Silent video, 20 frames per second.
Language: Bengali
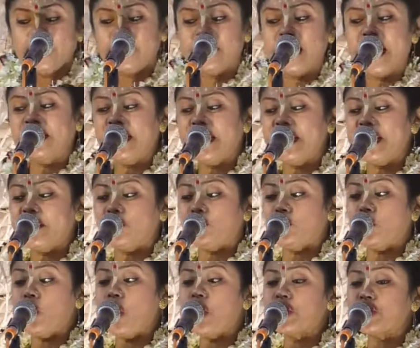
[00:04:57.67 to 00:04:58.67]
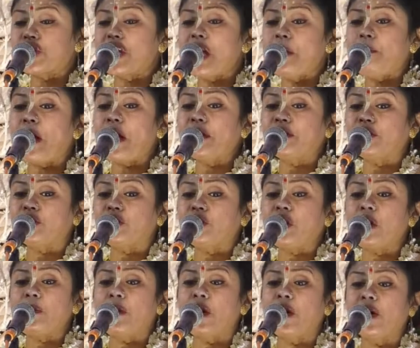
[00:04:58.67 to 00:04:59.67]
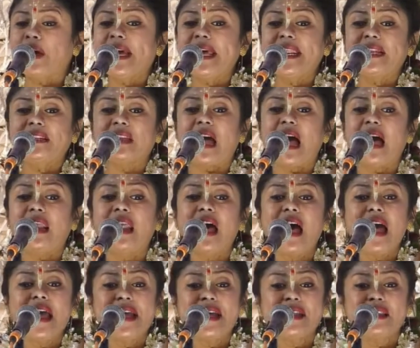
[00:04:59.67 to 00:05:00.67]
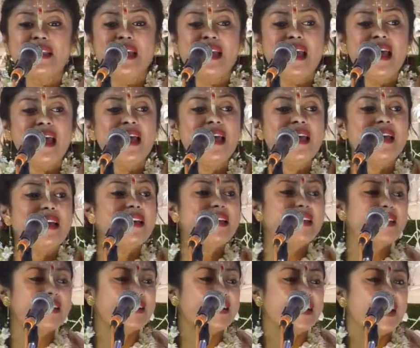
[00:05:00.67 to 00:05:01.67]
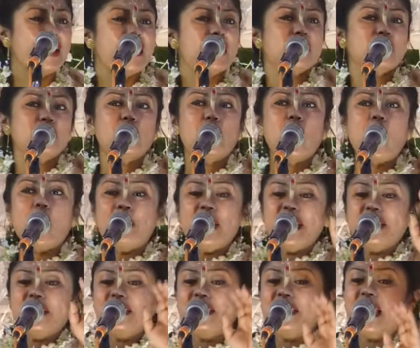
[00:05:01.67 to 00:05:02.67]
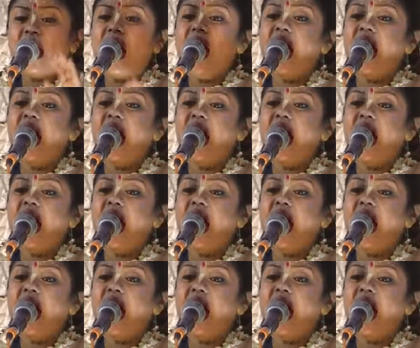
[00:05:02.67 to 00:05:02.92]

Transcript: যেদিন তুলসী পত্র ভোগের থালায় দিয়ে গোবিন্দ